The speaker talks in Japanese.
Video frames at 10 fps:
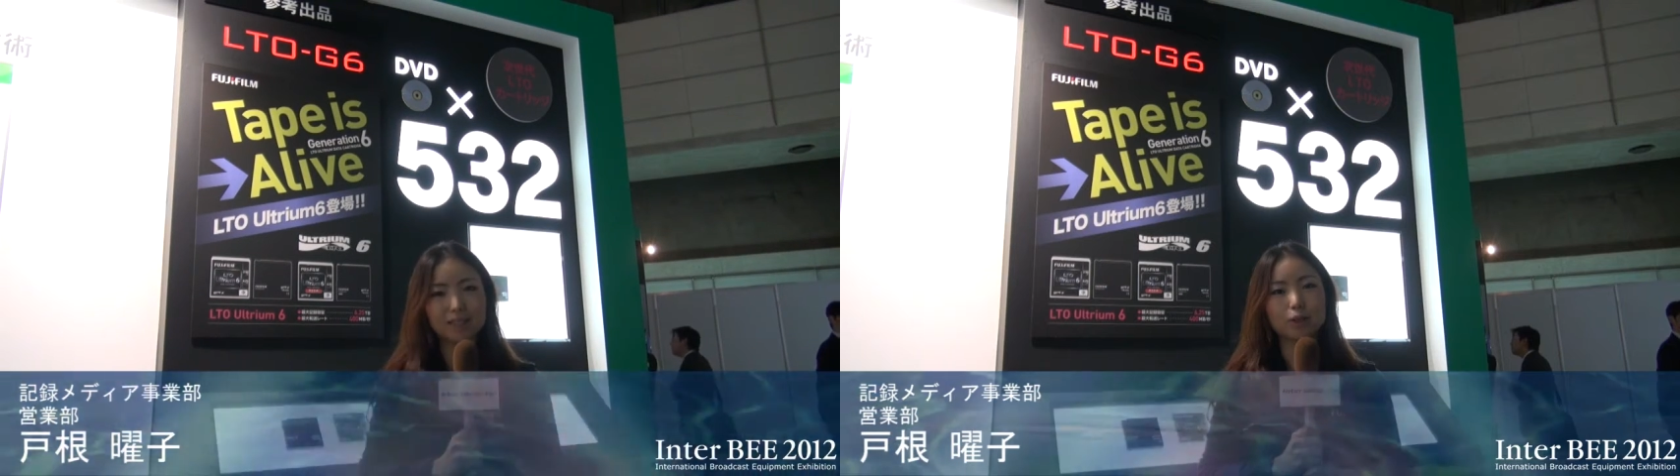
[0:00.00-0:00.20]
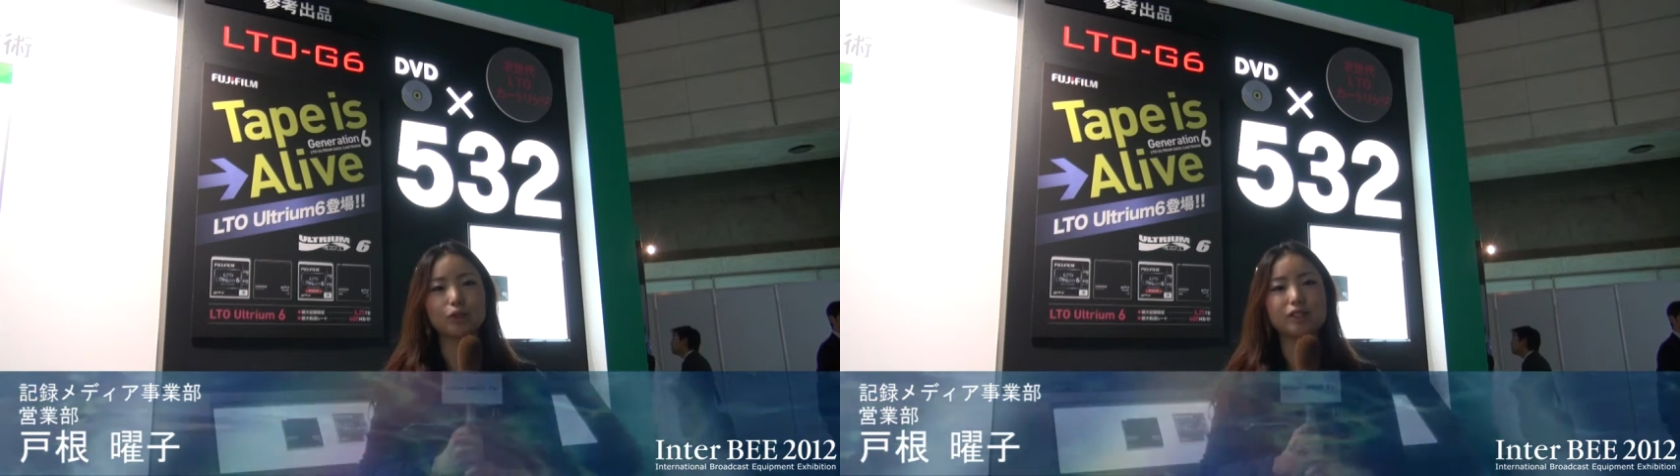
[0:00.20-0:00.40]

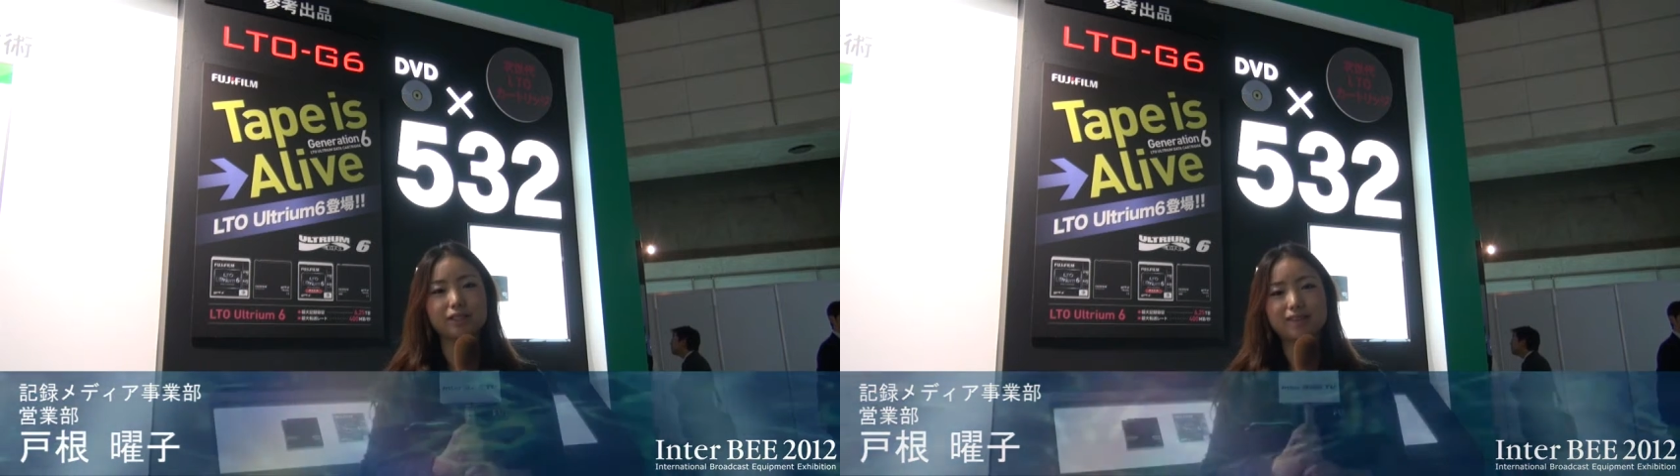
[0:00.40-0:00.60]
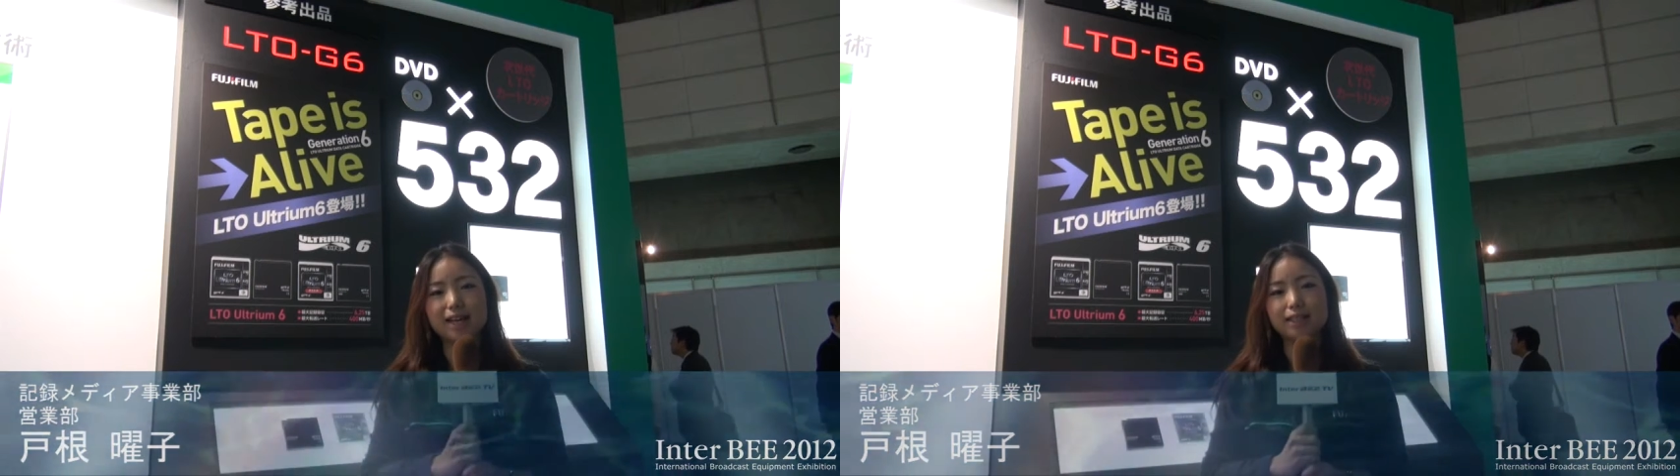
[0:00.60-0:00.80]
今
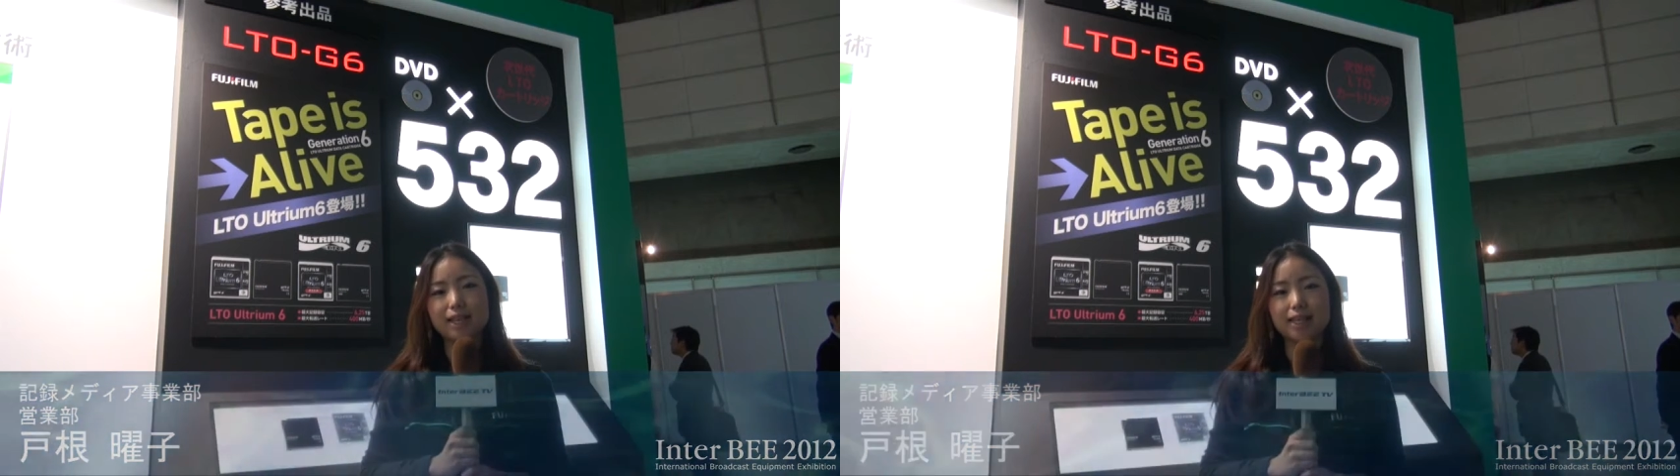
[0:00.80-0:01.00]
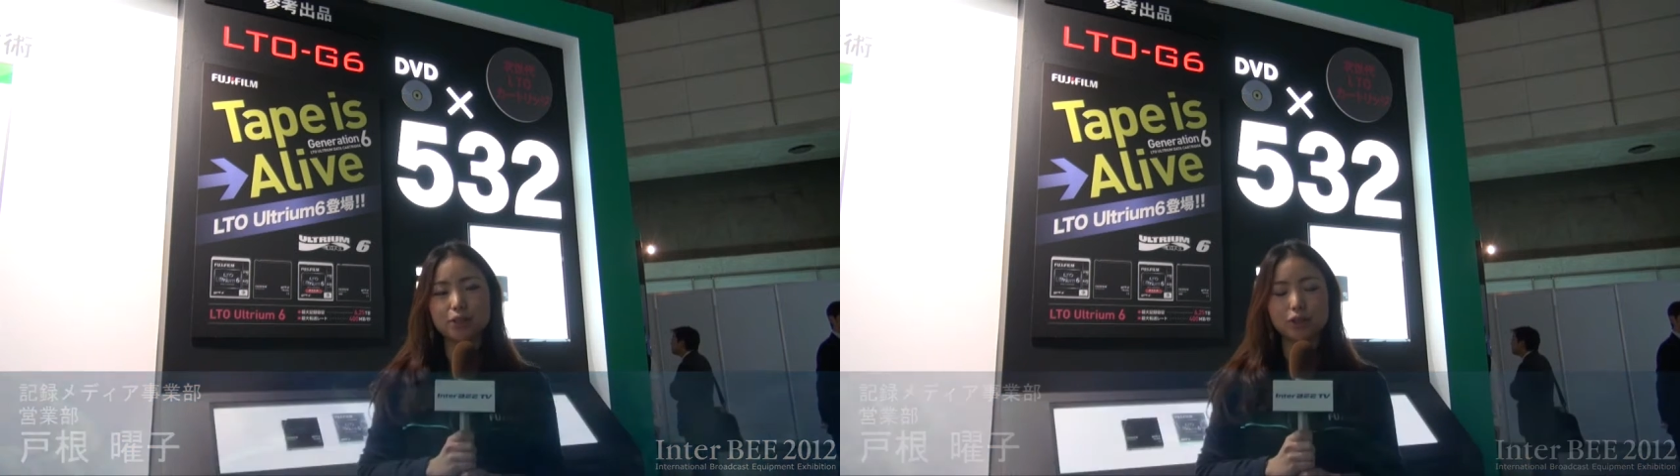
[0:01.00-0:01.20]
年は
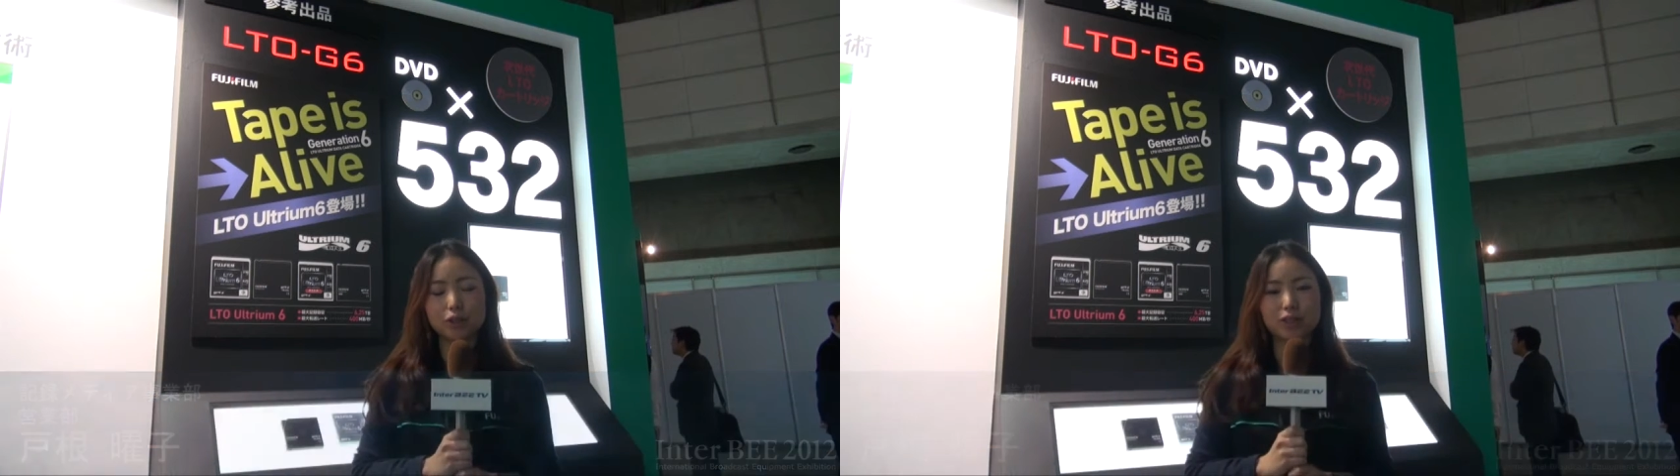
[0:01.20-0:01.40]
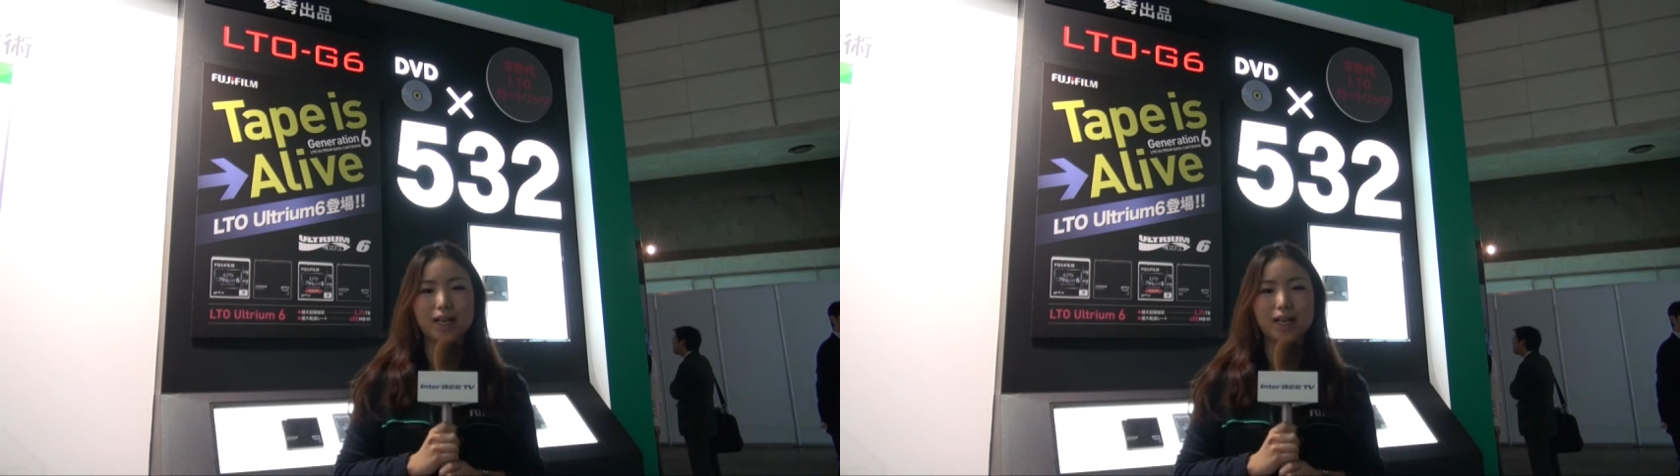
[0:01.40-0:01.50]
映像業